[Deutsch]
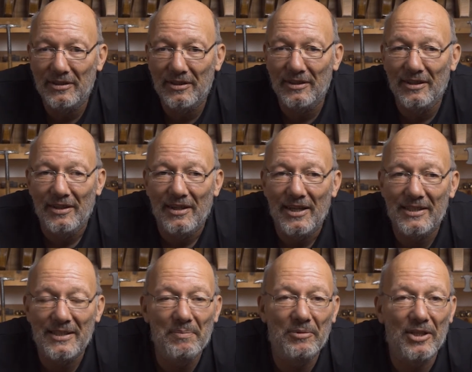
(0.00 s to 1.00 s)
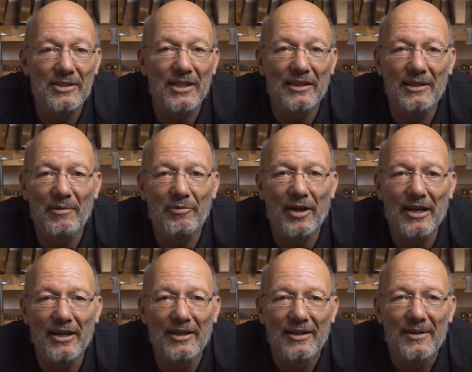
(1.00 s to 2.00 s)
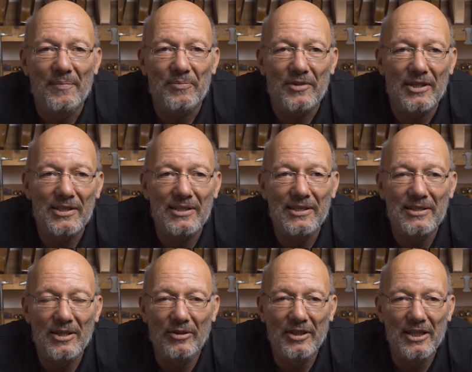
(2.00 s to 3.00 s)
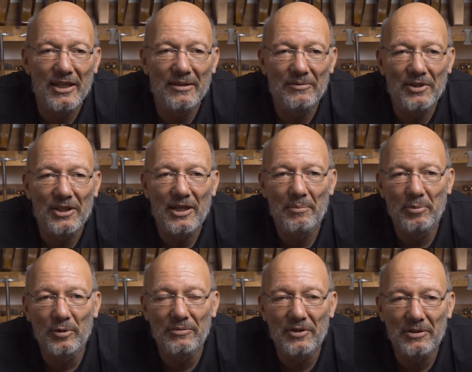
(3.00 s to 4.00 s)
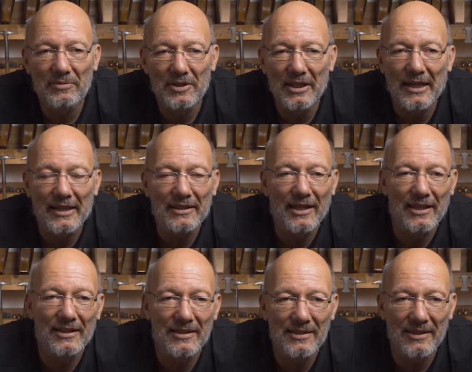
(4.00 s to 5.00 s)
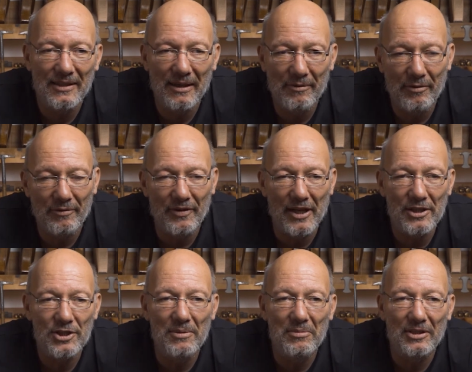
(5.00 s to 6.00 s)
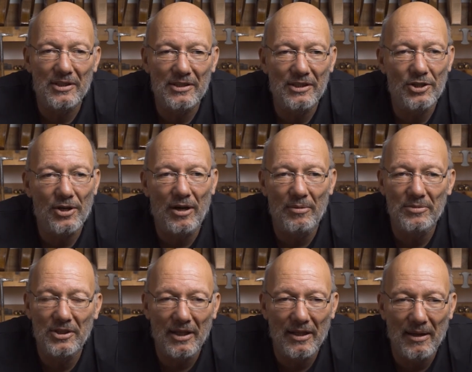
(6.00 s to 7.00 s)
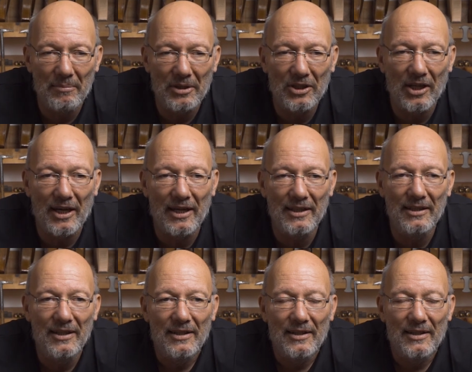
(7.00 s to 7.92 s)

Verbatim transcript: Ja, es gibt jetzt nicht die Fälle, dass das dann irgendwie kaputt wird, weil die Leute kennen das natürlich von Feinstimmen, dass die Schrauben sie dann nicht mehr tragen,